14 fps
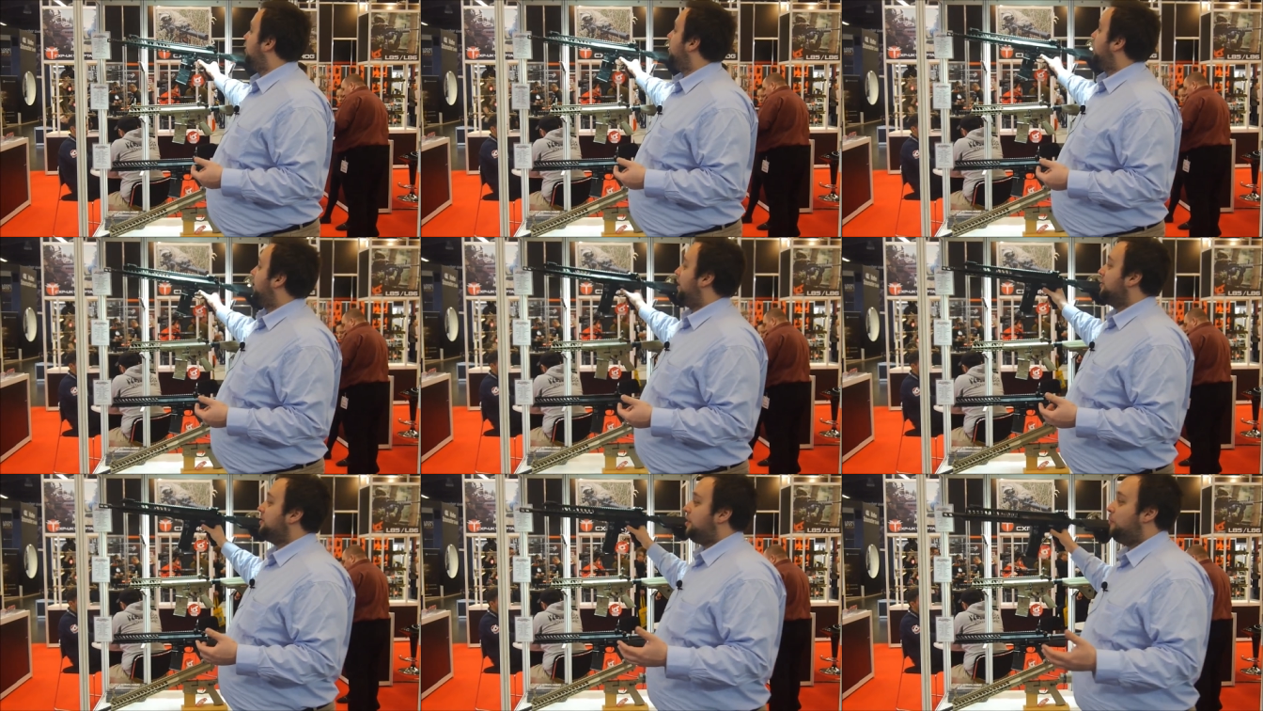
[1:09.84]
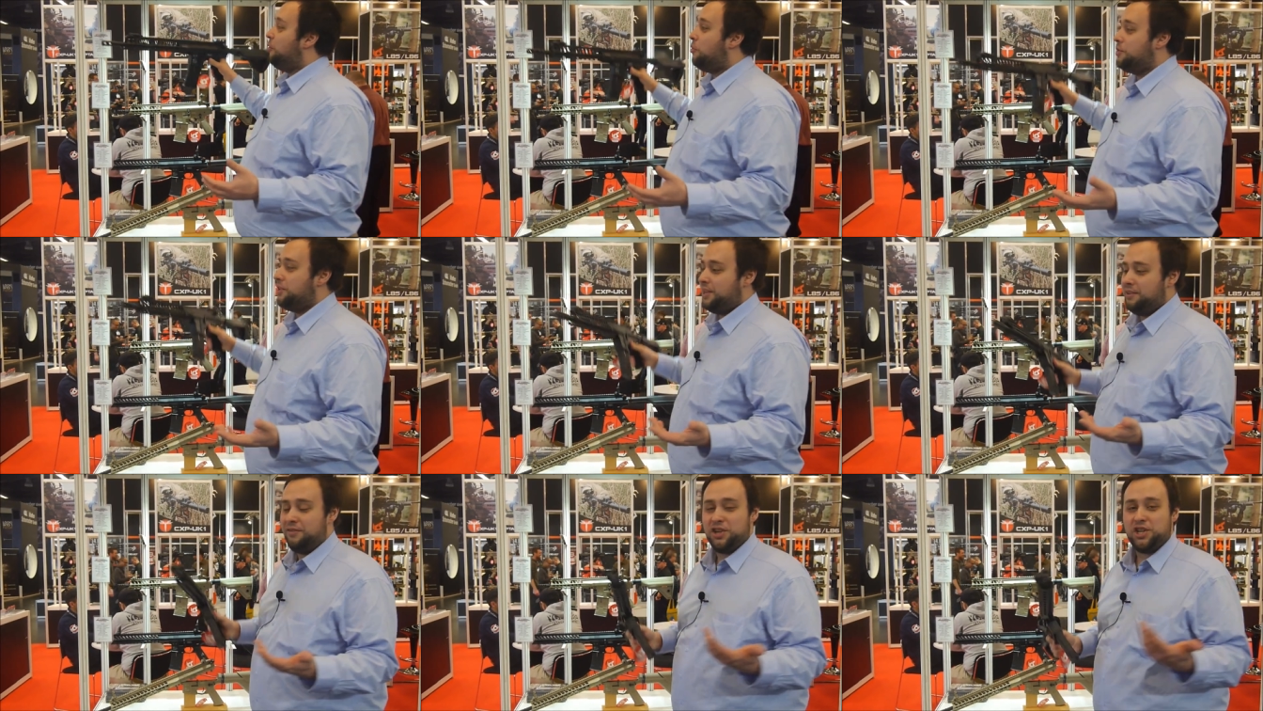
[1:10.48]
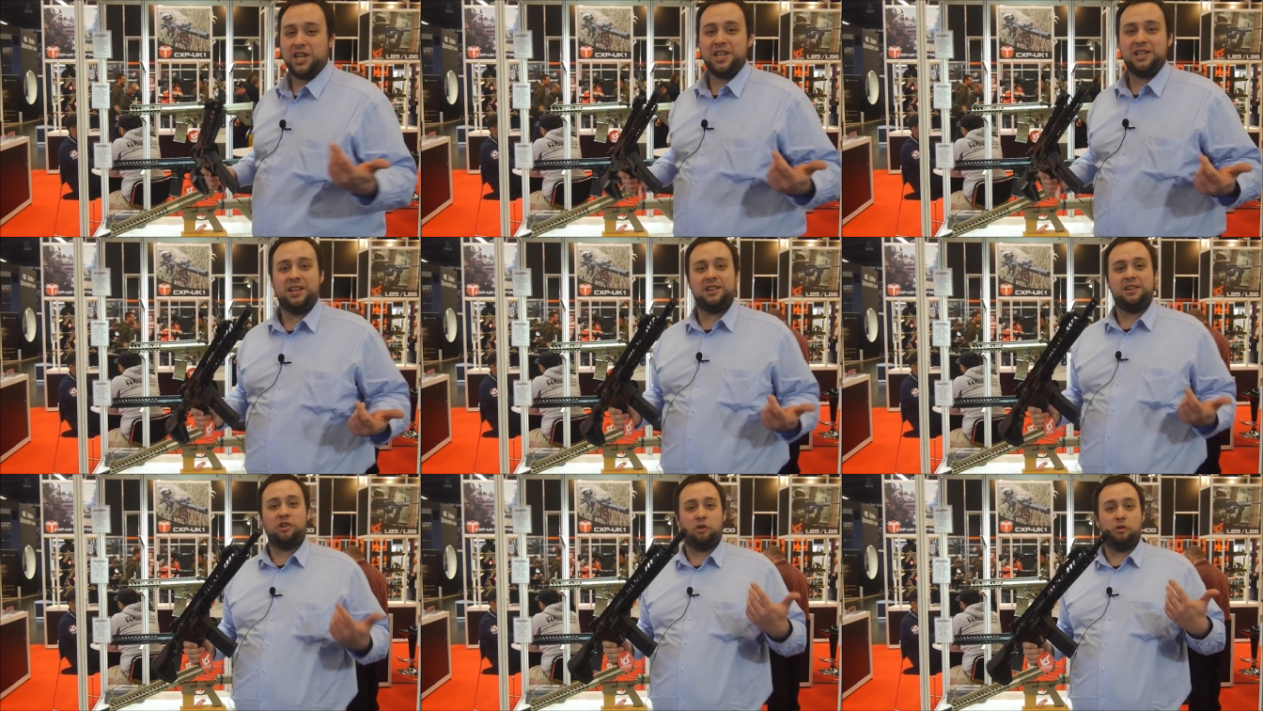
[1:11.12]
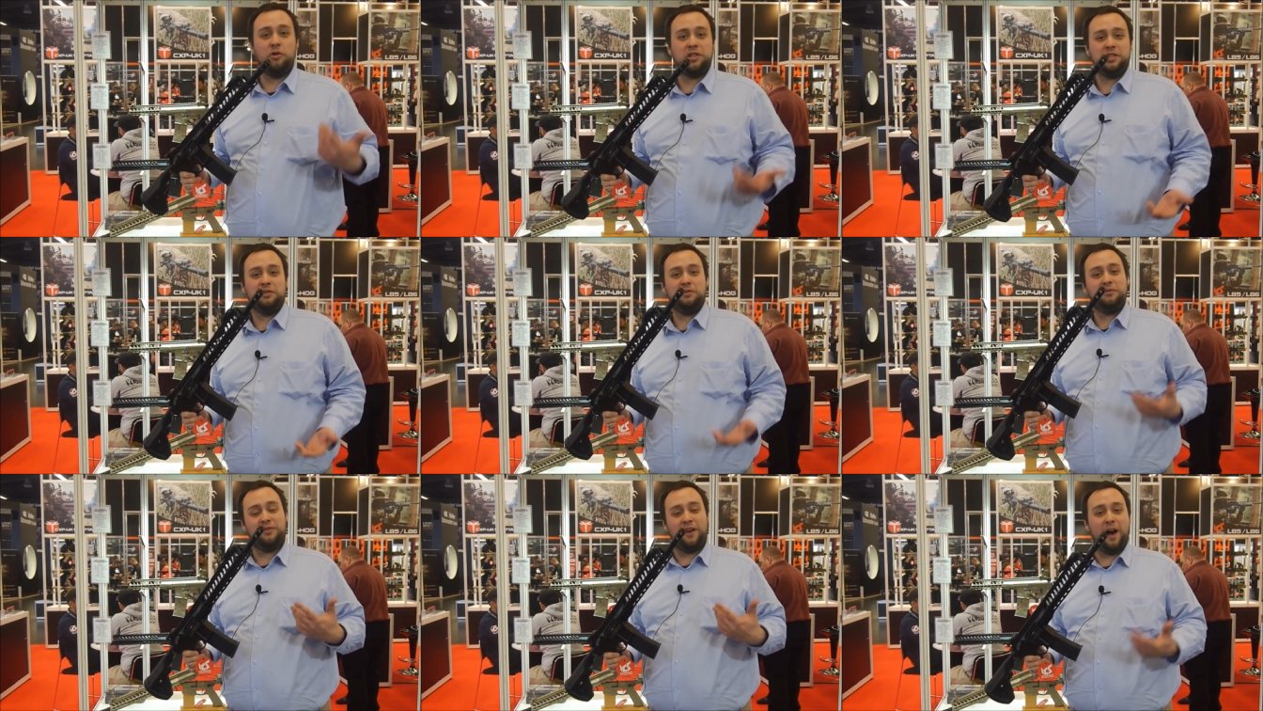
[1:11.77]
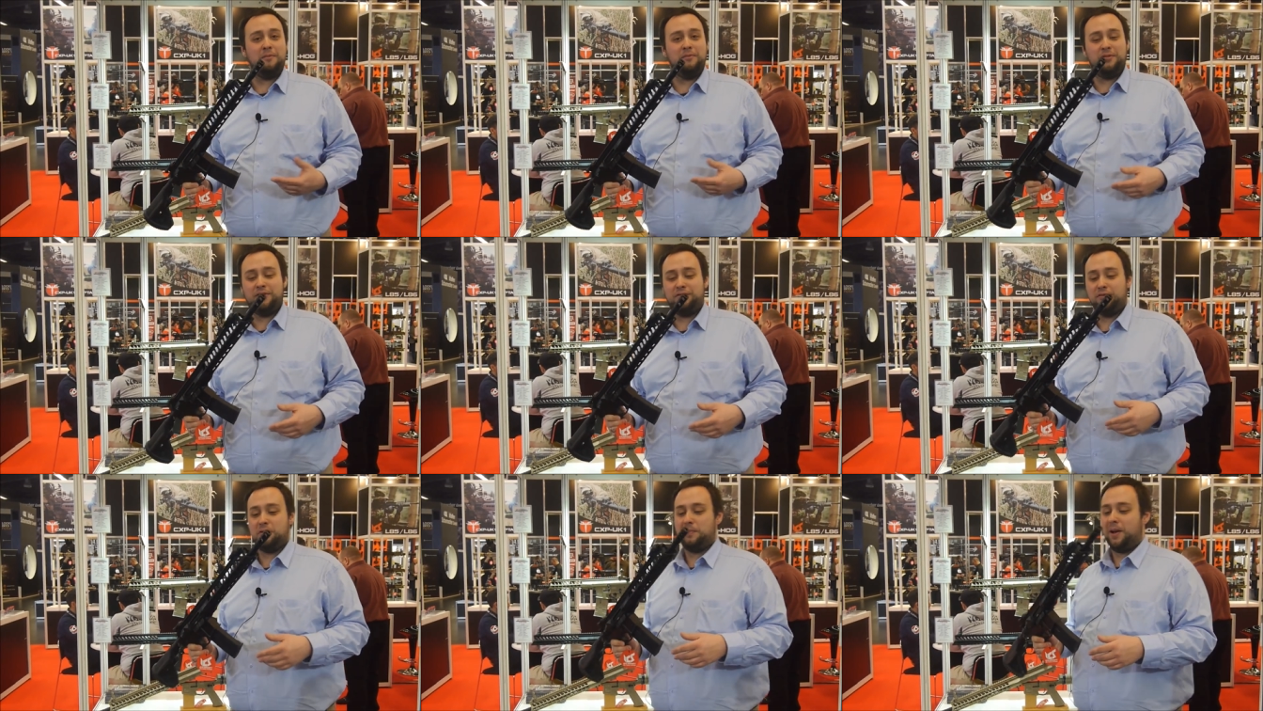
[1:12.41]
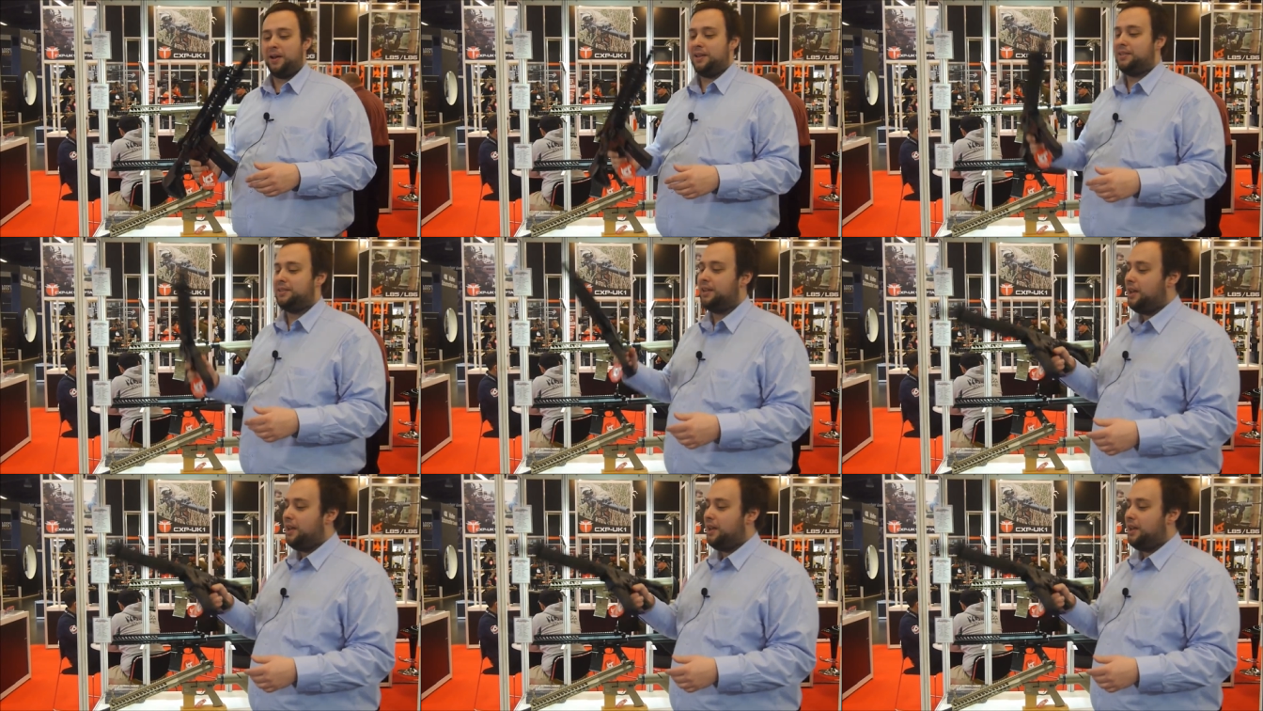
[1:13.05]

ganz gewohnt in verschiedenen Größen und Farben verfügbar ist.